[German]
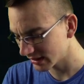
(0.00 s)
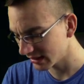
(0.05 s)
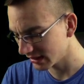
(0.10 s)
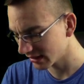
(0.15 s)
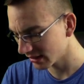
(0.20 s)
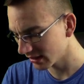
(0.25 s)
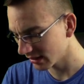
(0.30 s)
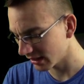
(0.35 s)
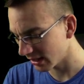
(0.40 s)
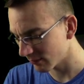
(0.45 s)

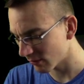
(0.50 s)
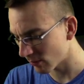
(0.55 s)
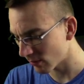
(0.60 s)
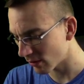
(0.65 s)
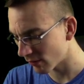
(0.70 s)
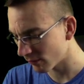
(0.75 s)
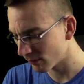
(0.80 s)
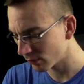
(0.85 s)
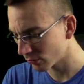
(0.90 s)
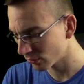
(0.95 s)
hier. Gehen wir mal
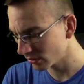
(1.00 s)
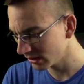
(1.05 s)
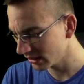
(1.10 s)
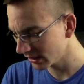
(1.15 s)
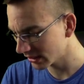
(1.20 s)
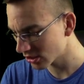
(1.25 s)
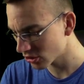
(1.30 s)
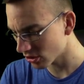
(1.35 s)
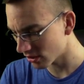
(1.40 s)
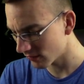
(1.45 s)
auf
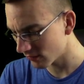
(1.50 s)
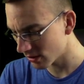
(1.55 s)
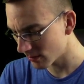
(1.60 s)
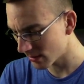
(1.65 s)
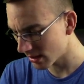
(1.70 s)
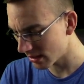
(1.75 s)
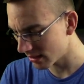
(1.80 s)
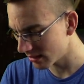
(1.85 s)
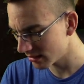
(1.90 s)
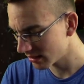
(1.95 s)
Bonis. Schauen wir
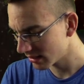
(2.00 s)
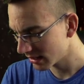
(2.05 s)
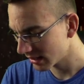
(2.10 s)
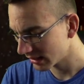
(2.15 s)
mal.